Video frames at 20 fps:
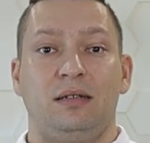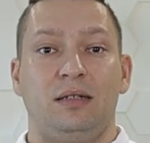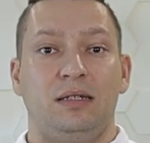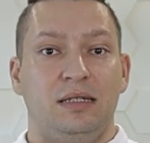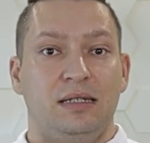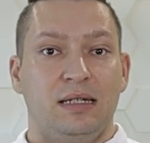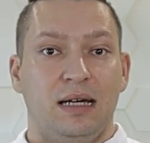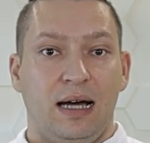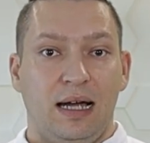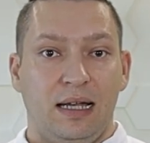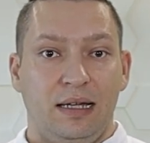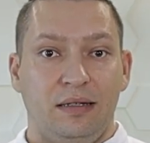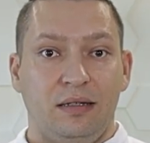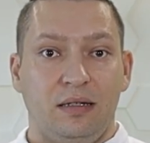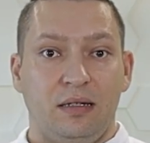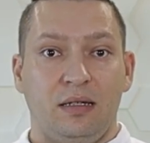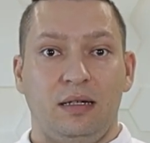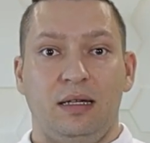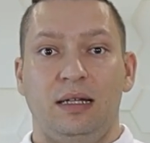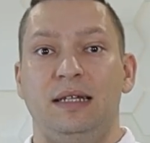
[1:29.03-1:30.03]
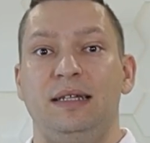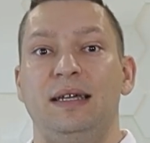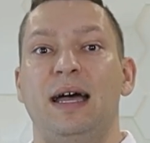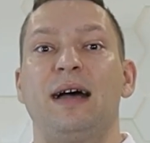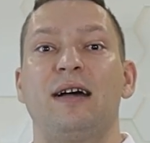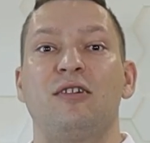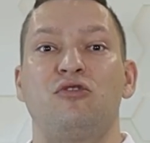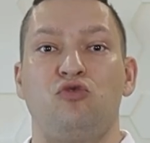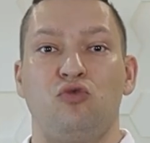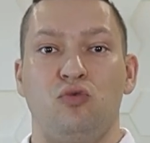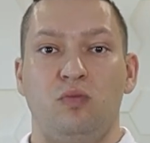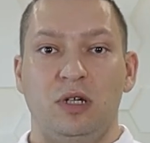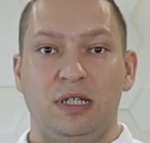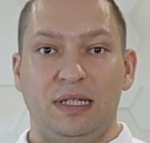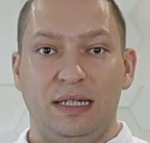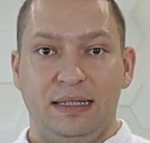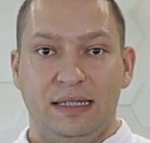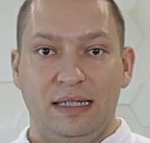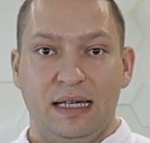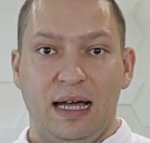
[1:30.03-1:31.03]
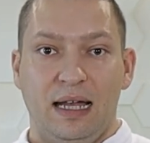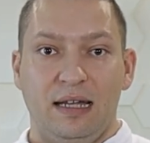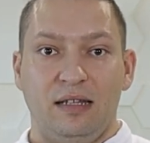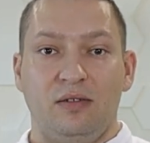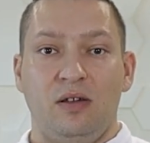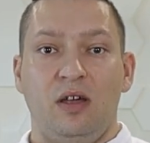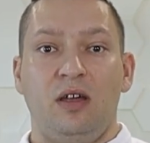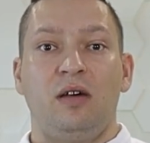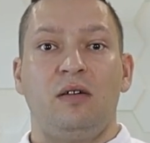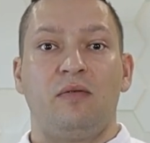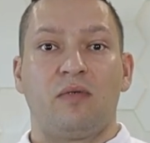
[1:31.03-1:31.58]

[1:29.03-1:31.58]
идеален» или «я хочу быть идеален»